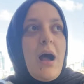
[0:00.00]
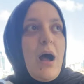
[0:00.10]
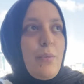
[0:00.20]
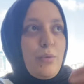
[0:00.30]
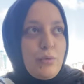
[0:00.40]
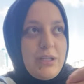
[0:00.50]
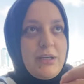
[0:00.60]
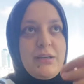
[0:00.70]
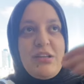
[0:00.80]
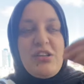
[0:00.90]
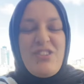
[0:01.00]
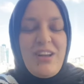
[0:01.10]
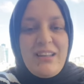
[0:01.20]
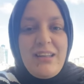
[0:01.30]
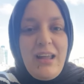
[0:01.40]
आप खुद
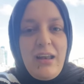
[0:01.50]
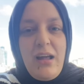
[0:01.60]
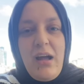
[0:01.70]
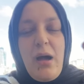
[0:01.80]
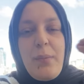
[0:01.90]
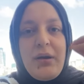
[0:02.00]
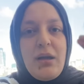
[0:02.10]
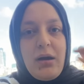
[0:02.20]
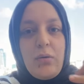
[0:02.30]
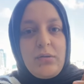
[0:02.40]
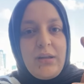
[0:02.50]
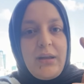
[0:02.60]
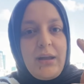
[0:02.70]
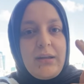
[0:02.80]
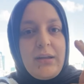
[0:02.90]
जाती है ना अपनी आंखों से
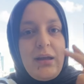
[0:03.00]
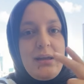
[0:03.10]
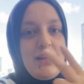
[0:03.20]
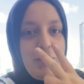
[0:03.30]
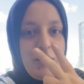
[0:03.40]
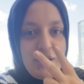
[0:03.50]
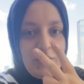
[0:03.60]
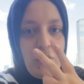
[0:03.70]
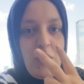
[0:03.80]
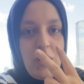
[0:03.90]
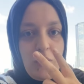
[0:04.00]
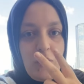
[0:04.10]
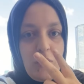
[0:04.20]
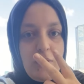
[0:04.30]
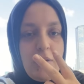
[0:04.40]
देखती है ये मेरी दो
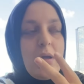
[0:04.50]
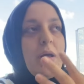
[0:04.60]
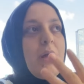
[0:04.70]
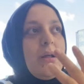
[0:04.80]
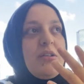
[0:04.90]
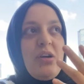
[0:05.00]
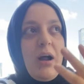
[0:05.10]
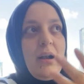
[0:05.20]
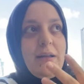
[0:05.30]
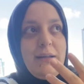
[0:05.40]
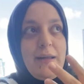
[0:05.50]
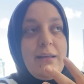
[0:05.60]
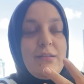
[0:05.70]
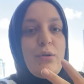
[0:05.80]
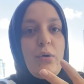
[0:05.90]
आंखों चार दिन
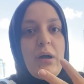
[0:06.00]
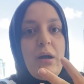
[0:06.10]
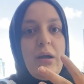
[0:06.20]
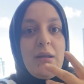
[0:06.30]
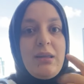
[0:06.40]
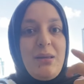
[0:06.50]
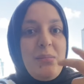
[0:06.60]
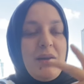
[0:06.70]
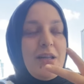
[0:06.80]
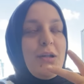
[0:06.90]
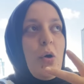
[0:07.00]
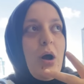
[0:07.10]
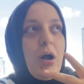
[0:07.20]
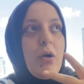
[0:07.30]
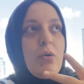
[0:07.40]
नहीं सोया ये मेरी दो
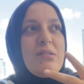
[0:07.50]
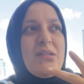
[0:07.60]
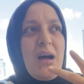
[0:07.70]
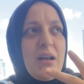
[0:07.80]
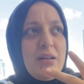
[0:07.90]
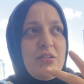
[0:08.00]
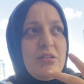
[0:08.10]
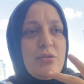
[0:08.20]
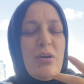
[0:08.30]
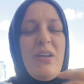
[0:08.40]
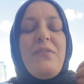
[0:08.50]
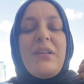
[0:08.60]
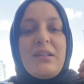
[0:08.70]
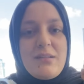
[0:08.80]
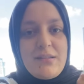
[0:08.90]
आंखों सारी चीज़ को ना
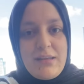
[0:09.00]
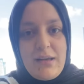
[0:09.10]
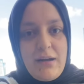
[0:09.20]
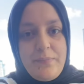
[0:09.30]
विकनेस किया